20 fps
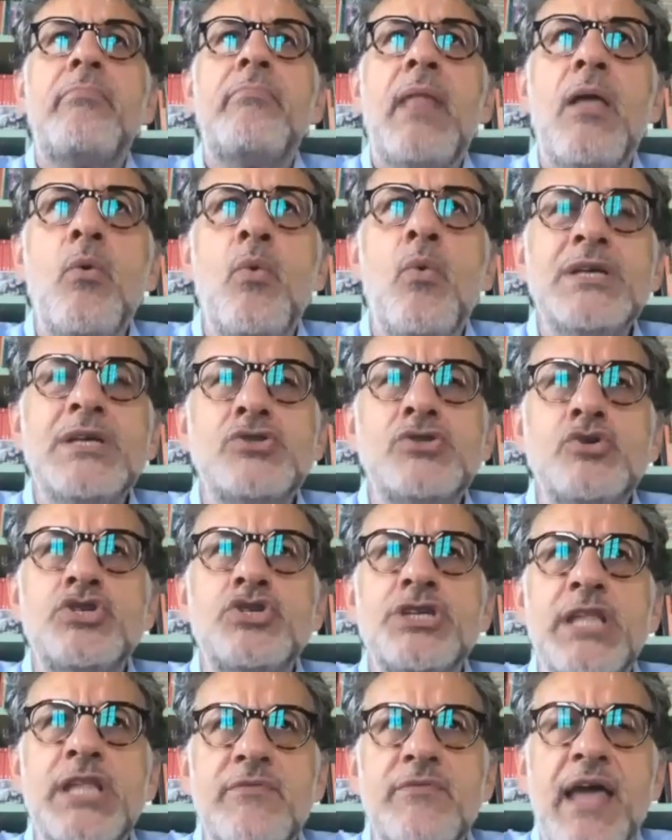questo ci
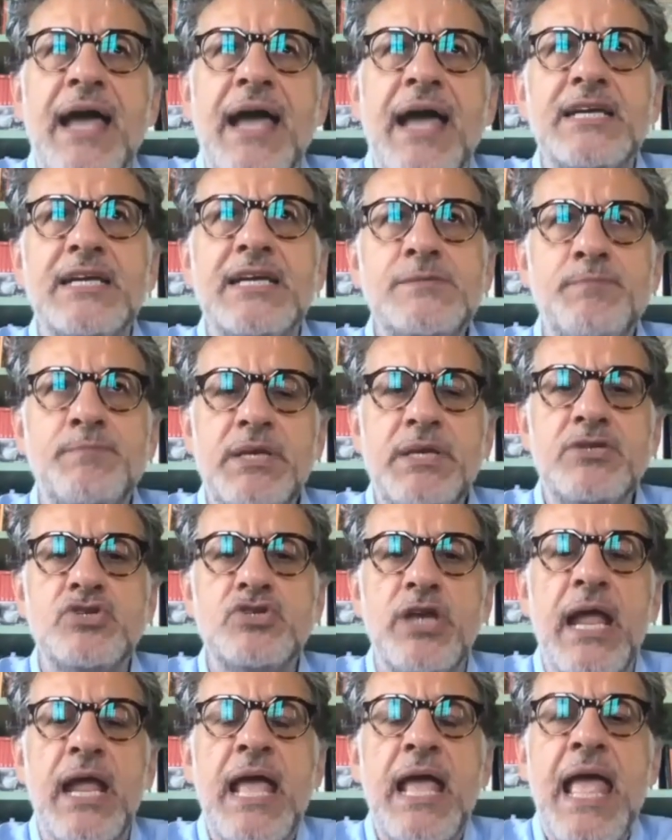deve anche
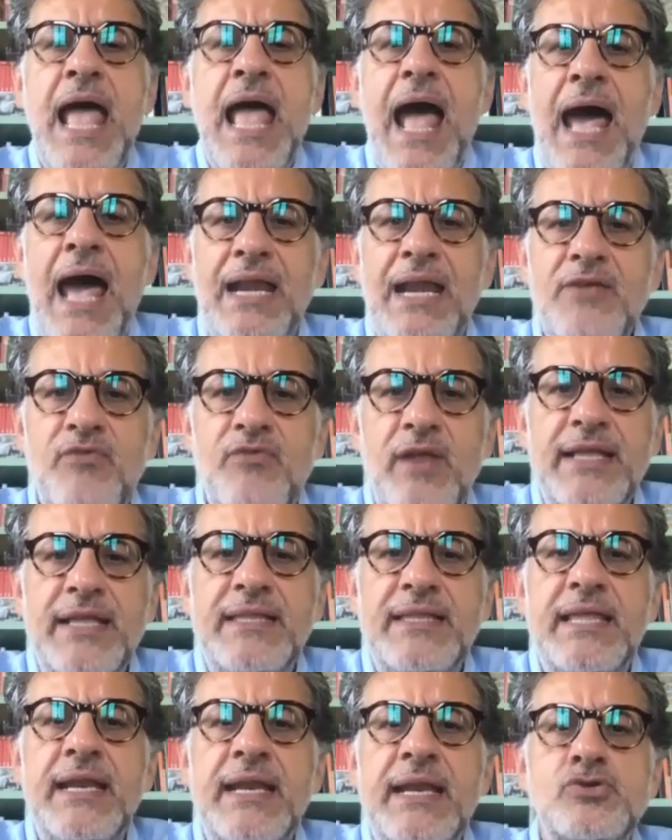spingere a riflettere